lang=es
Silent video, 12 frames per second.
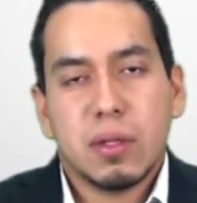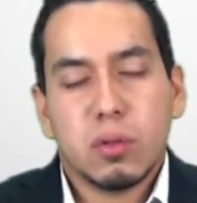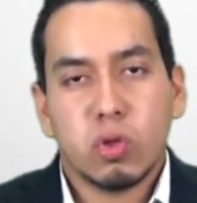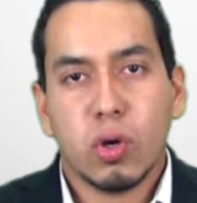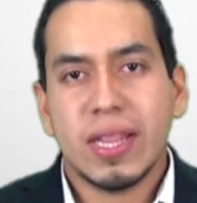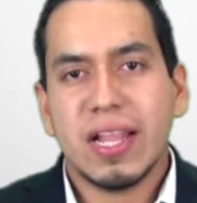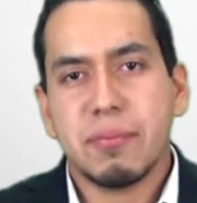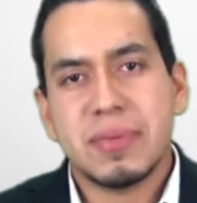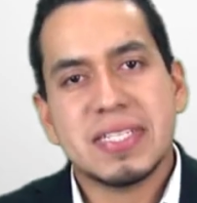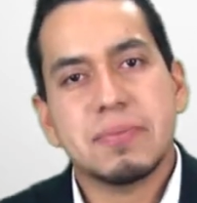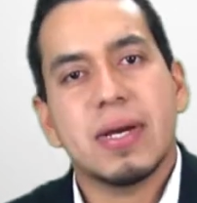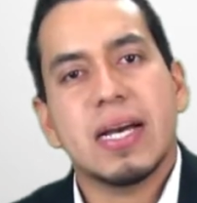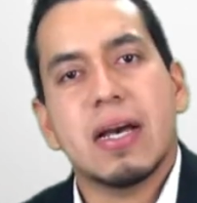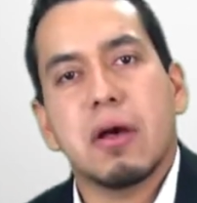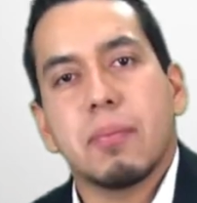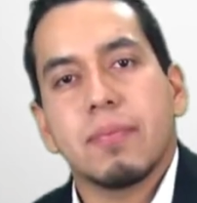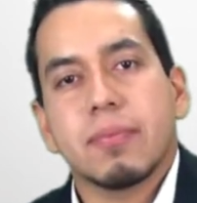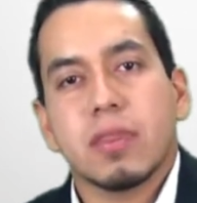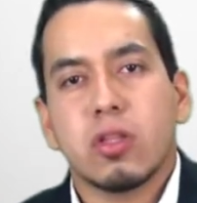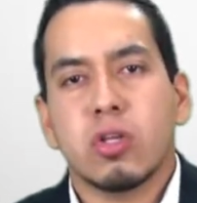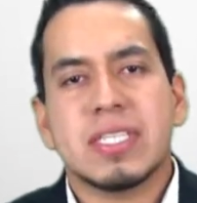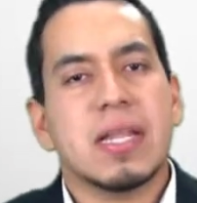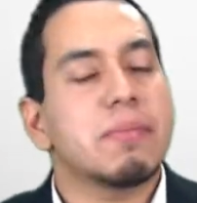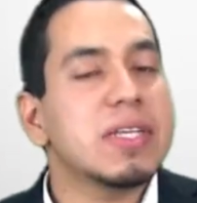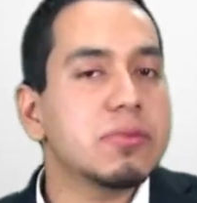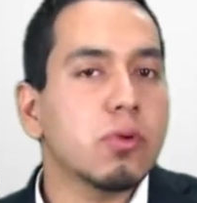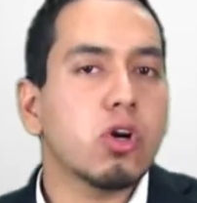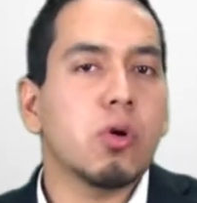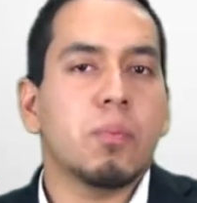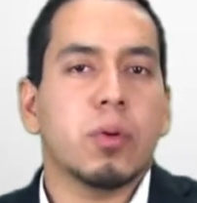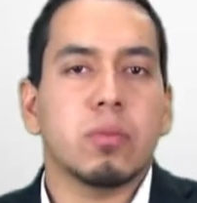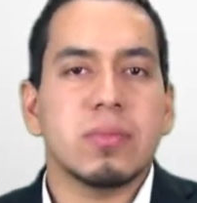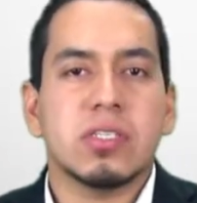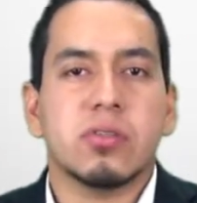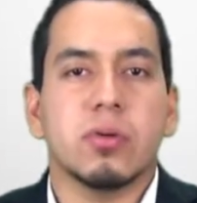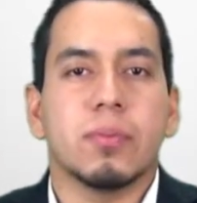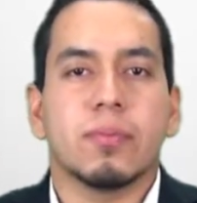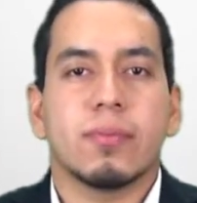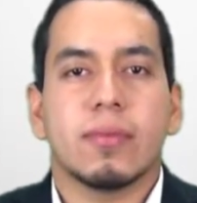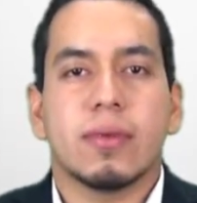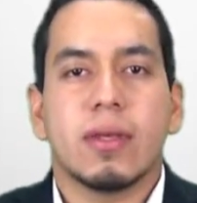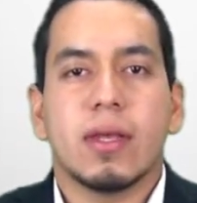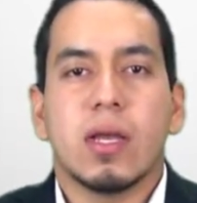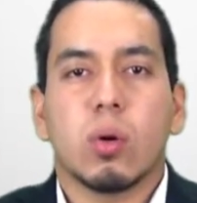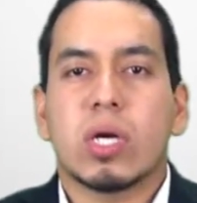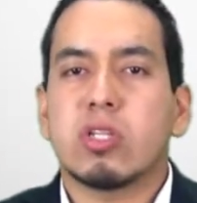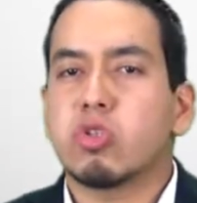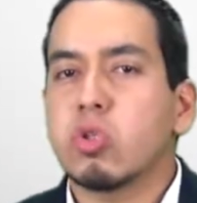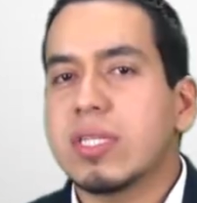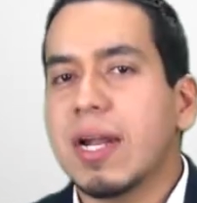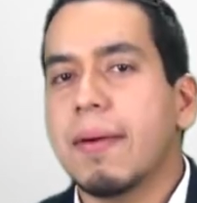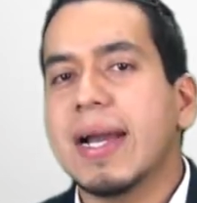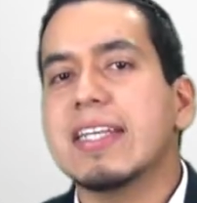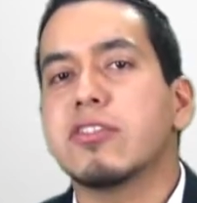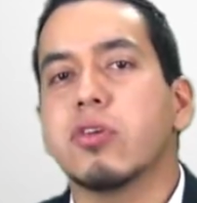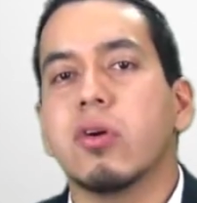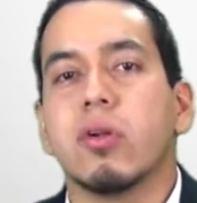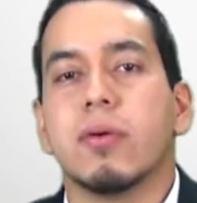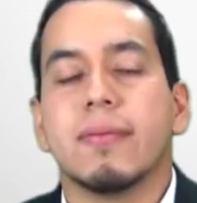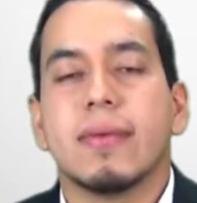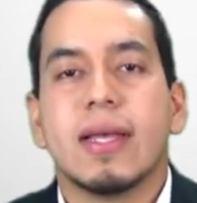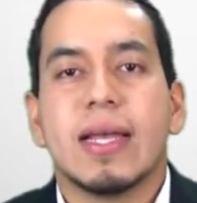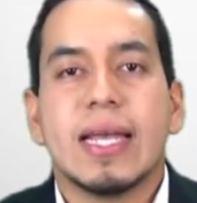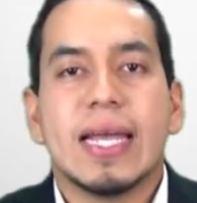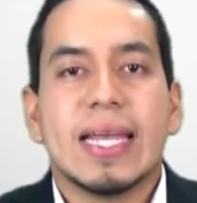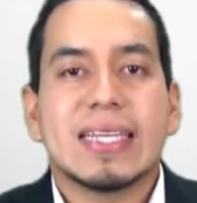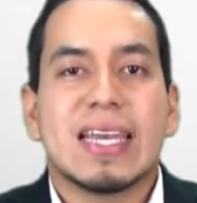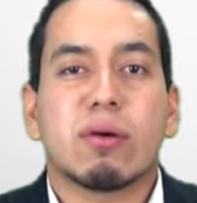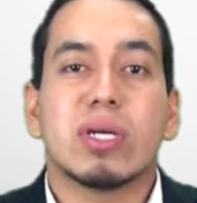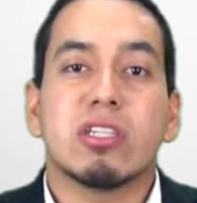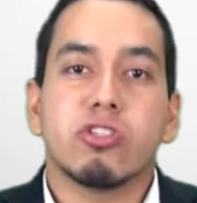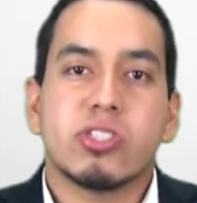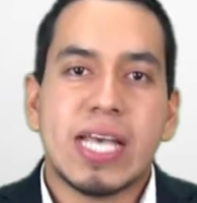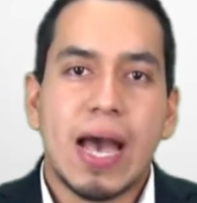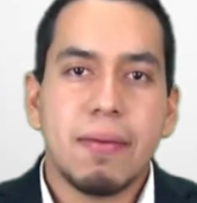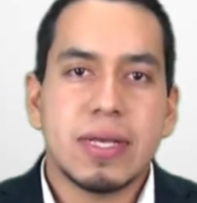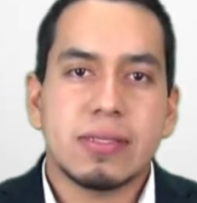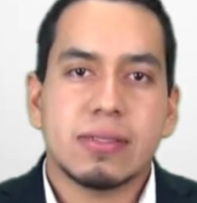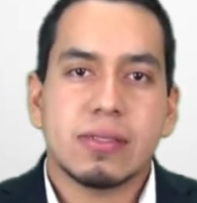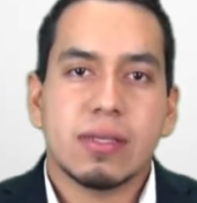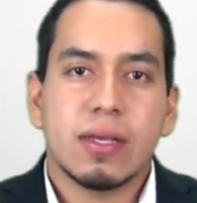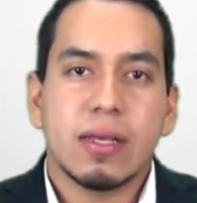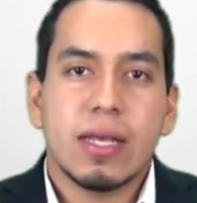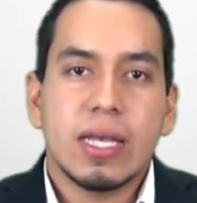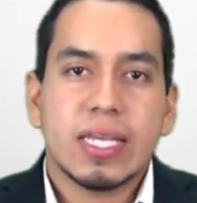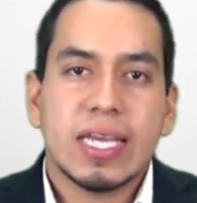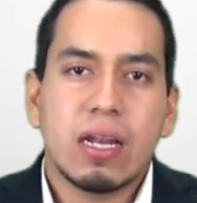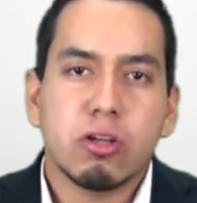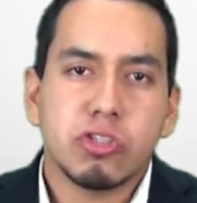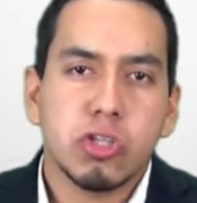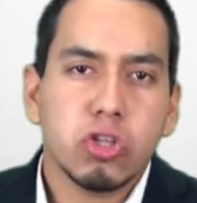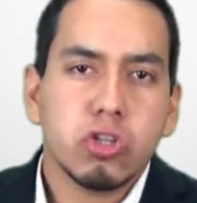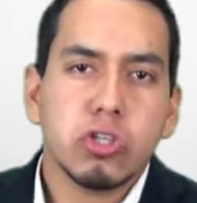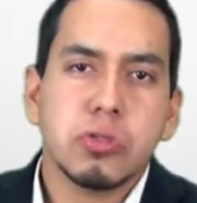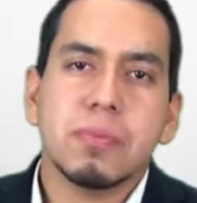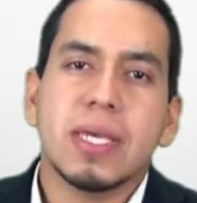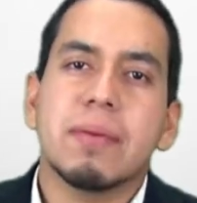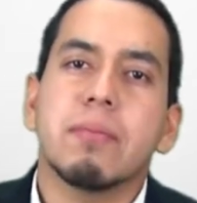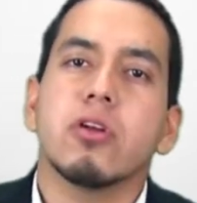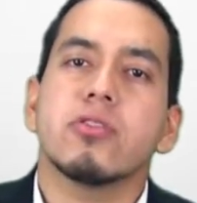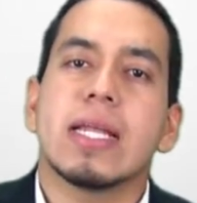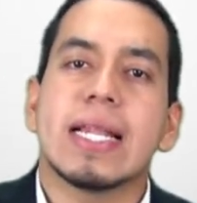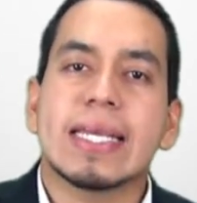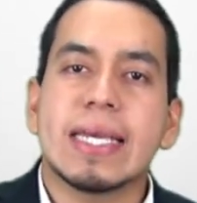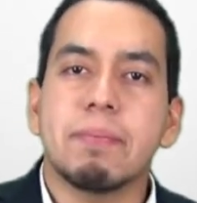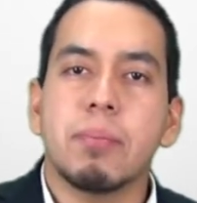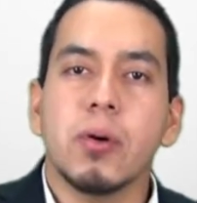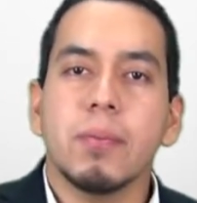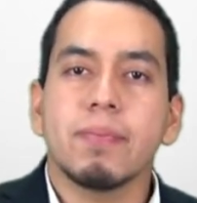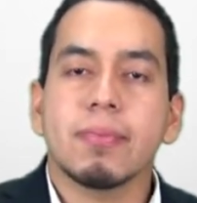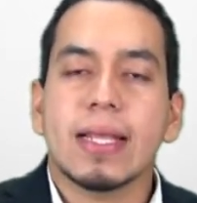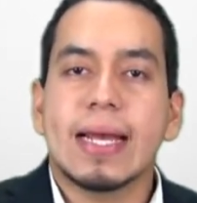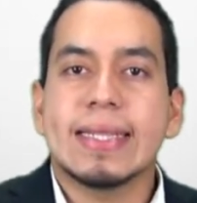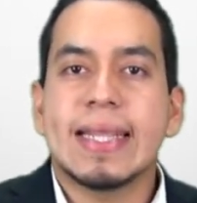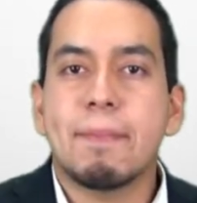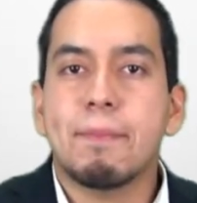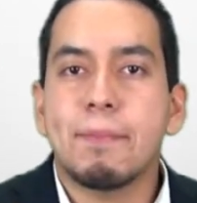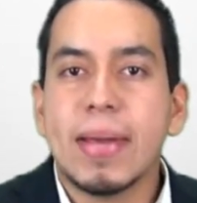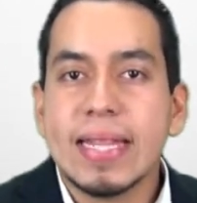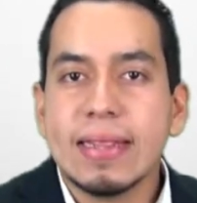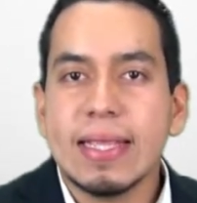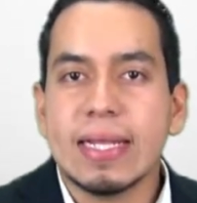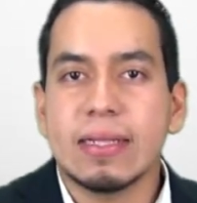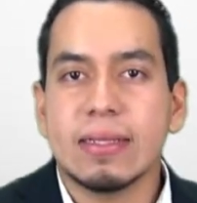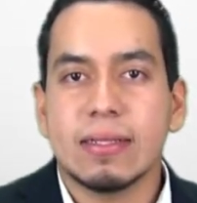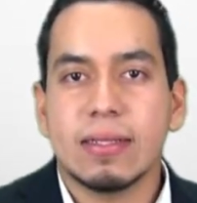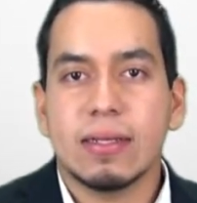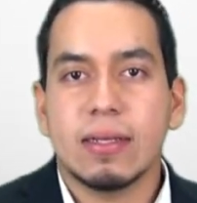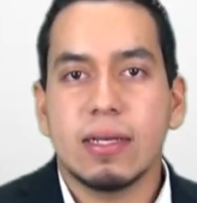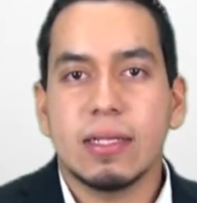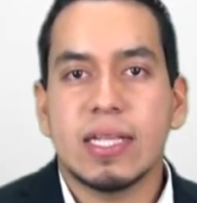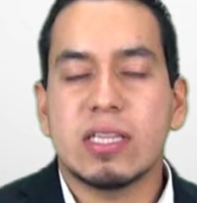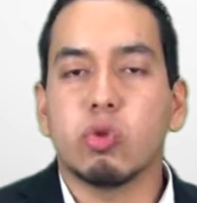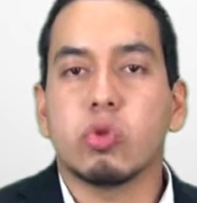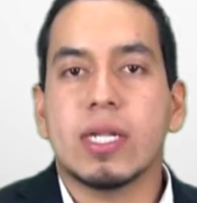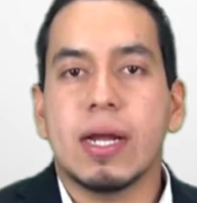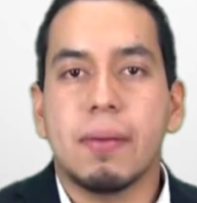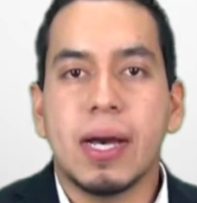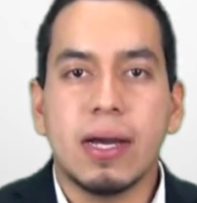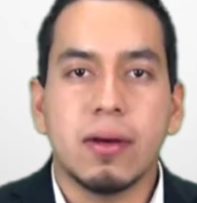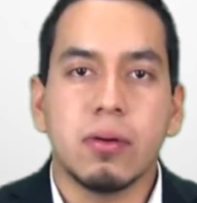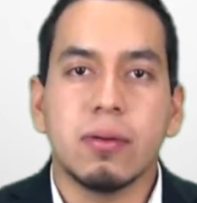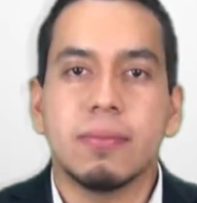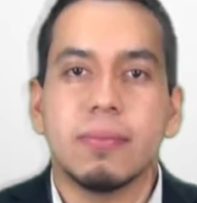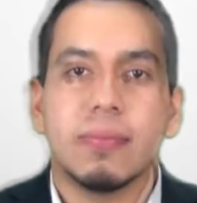No es la misma, no es el mismo compromiso cuando tú trabajas solo que cuando sabes que los otros miembros del equipo dependen de tu trabajo.